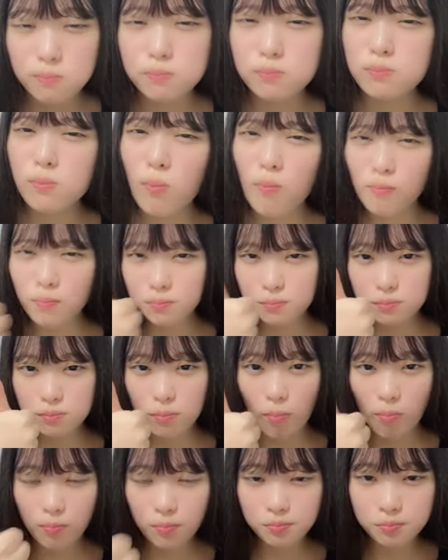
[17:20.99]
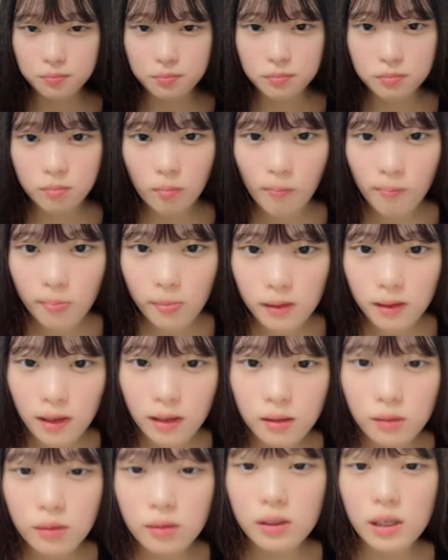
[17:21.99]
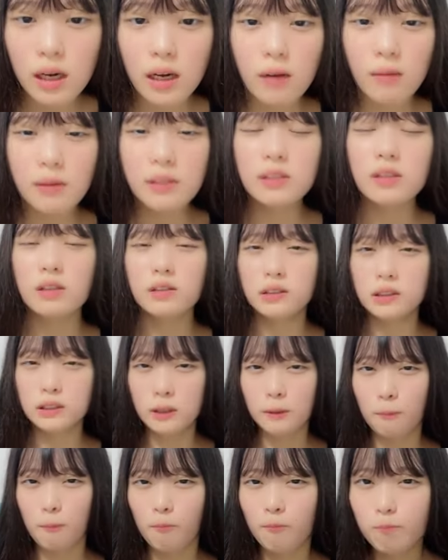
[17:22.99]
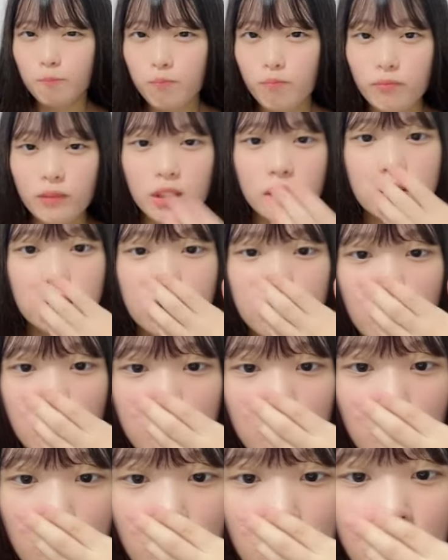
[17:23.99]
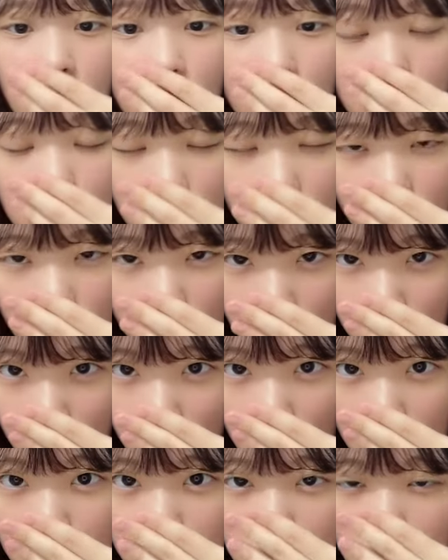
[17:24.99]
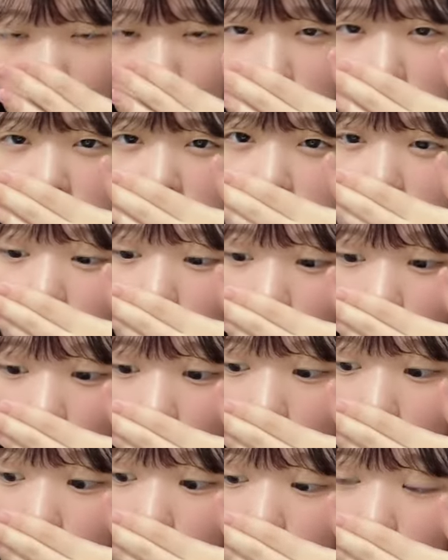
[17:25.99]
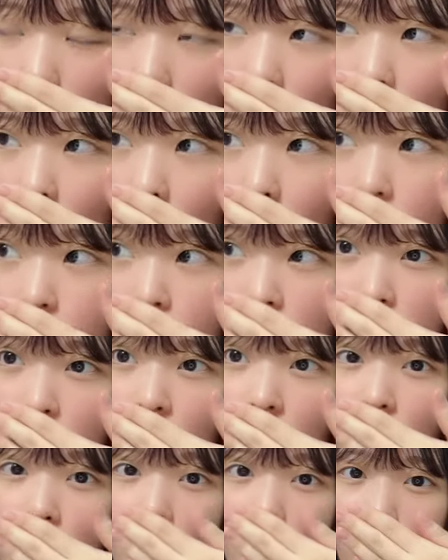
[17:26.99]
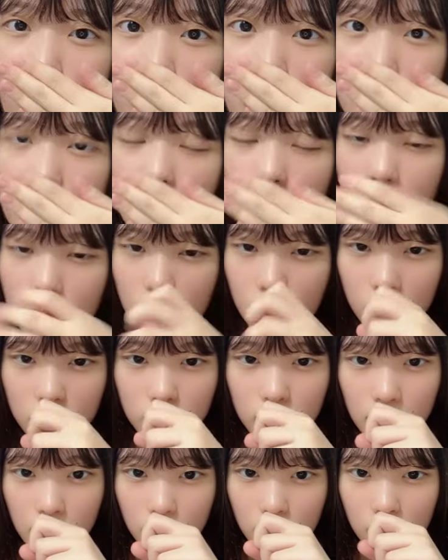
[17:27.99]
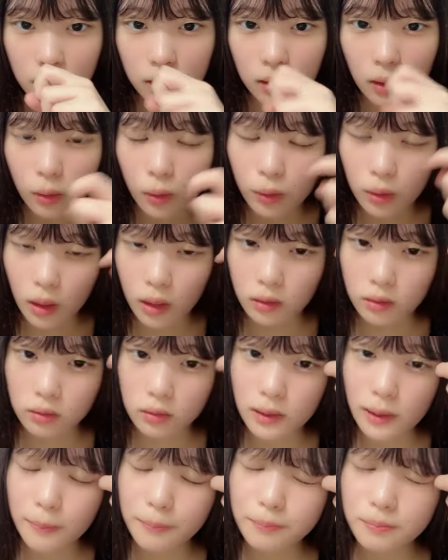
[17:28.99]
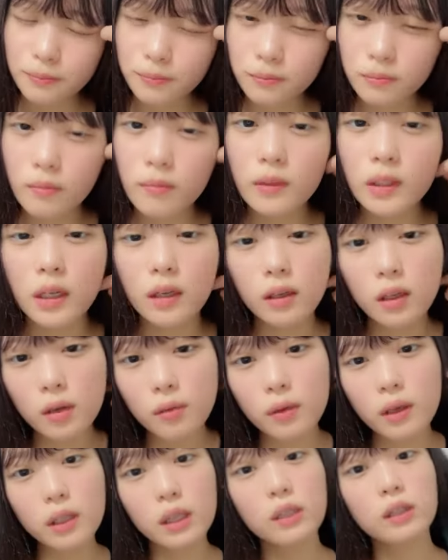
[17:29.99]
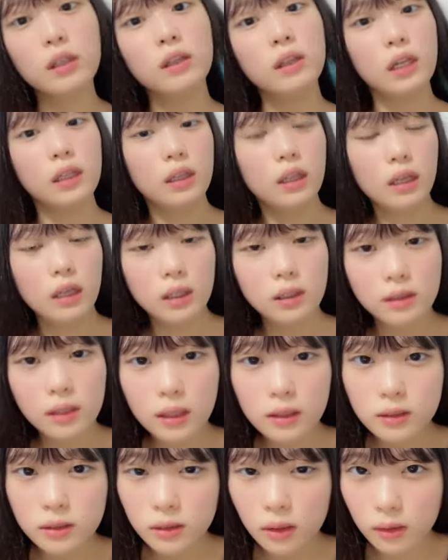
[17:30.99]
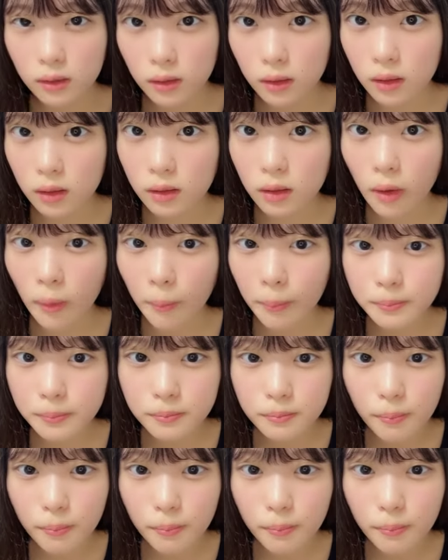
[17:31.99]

うんかき氷赤ワニが好き初見で読めなかったよねこの感じ美味しいよね私が保育園とかの時に行ったことあるって最近は行けてないなんか移転したって聞いた